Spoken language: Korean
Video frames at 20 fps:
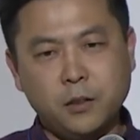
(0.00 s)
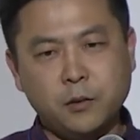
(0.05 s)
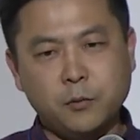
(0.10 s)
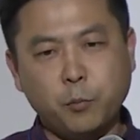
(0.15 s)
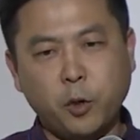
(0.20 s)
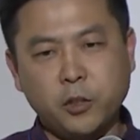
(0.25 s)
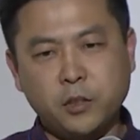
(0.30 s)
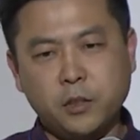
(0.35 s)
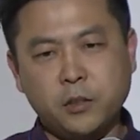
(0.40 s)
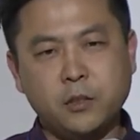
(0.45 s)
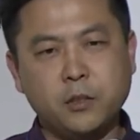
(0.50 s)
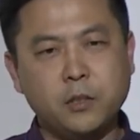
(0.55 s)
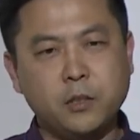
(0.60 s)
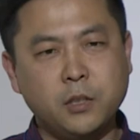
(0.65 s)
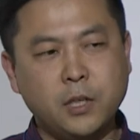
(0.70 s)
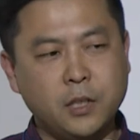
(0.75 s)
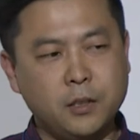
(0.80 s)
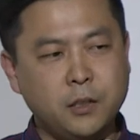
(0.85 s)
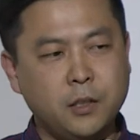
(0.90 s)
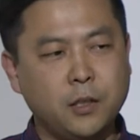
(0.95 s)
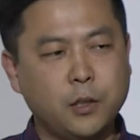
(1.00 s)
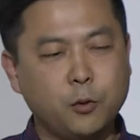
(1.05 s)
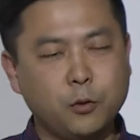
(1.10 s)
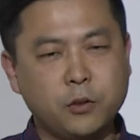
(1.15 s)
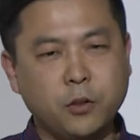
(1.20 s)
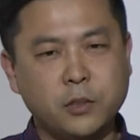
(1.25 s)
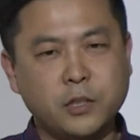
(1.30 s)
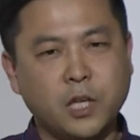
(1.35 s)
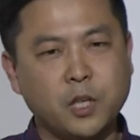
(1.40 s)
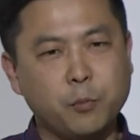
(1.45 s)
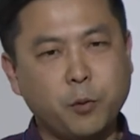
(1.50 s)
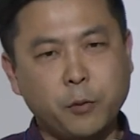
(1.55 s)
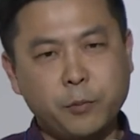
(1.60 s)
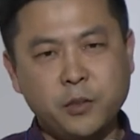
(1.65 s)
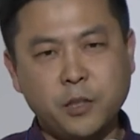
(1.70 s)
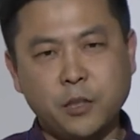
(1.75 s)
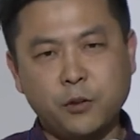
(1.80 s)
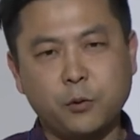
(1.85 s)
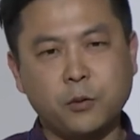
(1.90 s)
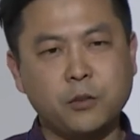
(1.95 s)
버짓을 할당하고 그걸 자기 법인
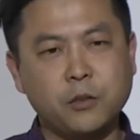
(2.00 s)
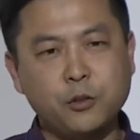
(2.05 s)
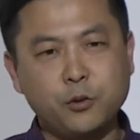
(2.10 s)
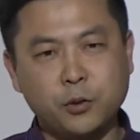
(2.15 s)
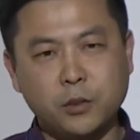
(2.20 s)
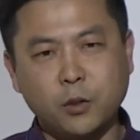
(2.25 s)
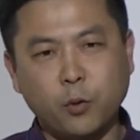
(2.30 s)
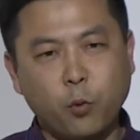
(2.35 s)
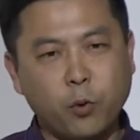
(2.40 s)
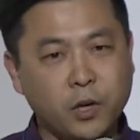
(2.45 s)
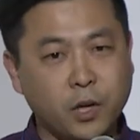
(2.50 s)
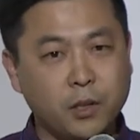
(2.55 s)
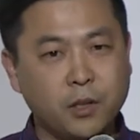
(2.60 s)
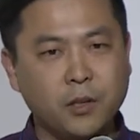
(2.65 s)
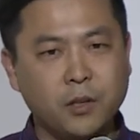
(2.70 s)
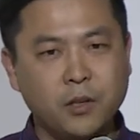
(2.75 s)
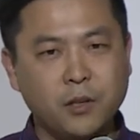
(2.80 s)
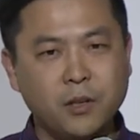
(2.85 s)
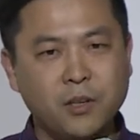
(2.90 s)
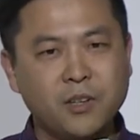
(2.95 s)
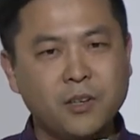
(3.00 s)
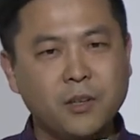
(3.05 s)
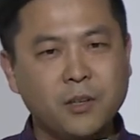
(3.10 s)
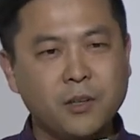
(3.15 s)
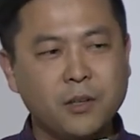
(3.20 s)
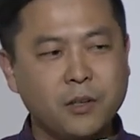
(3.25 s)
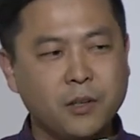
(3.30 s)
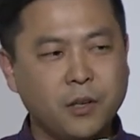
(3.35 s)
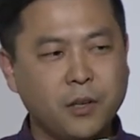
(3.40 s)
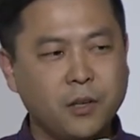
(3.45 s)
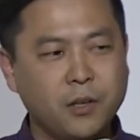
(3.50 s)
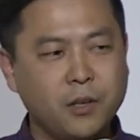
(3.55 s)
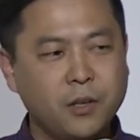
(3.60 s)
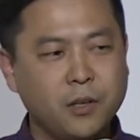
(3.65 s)
카드로 끊을 수 있는 권한. 네.